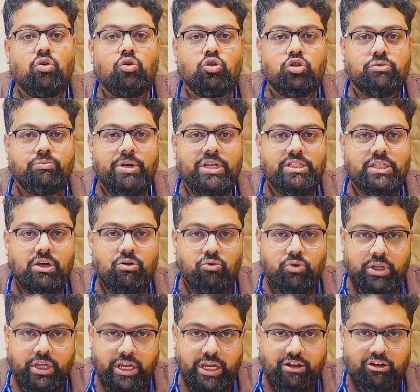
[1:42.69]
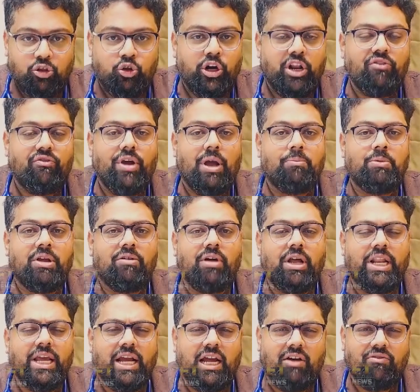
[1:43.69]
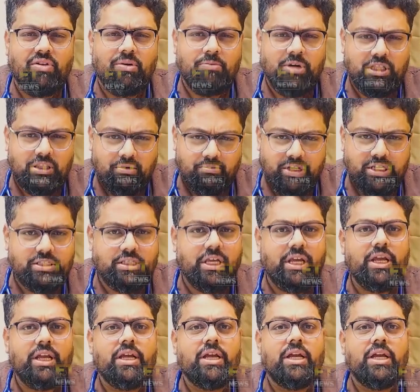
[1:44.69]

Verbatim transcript: उसमें से उनके एक बड़े फैमिली वाले काफ़ी बदतमीज़ थे